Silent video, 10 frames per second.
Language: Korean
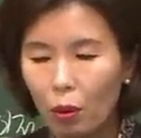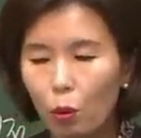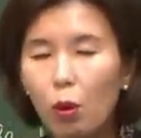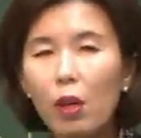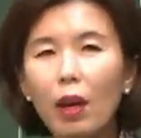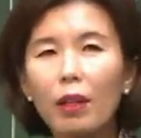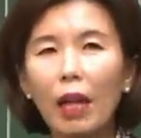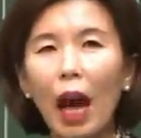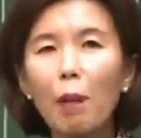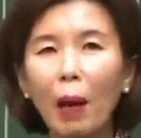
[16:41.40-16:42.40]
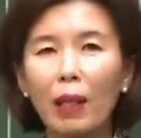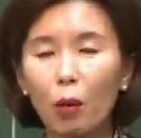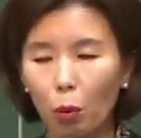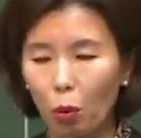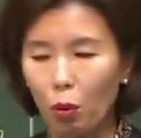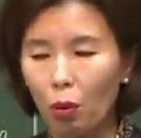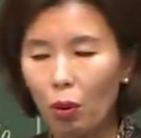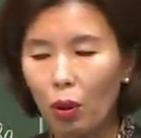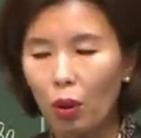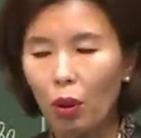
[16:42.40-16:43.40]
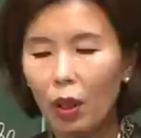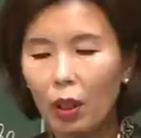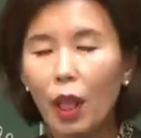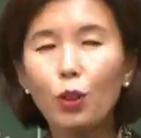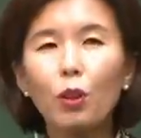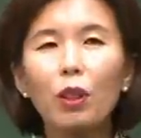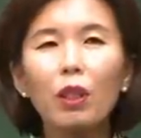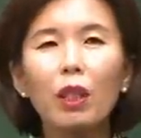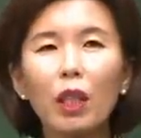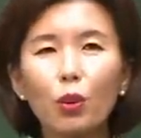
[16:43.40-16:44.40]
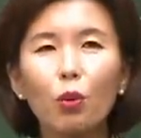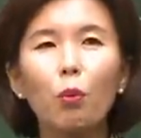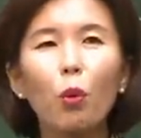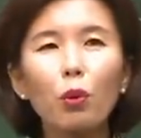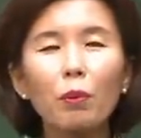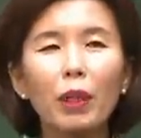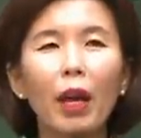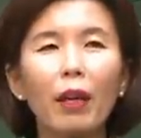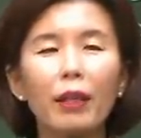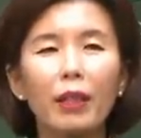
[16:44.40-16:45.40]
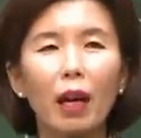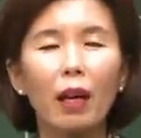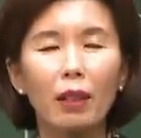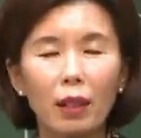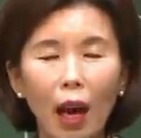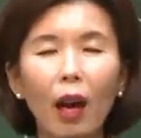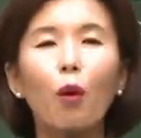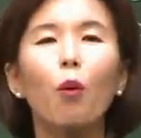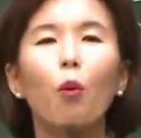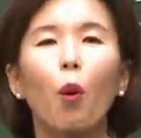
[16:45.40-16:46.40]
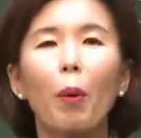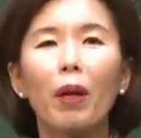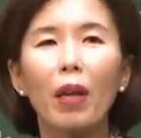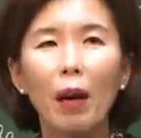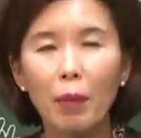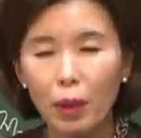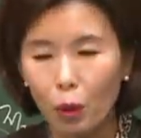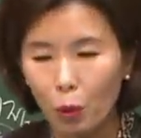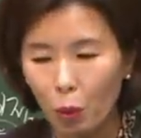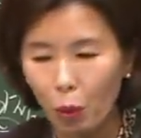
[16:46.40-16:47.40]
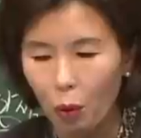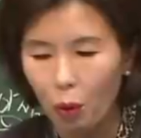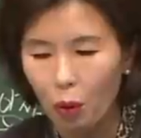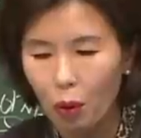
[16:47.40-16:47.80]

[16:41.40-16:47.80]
훈련을 다 받아도 예수는 그리스도 모든 문제 해결자다라고 고백을 하면서도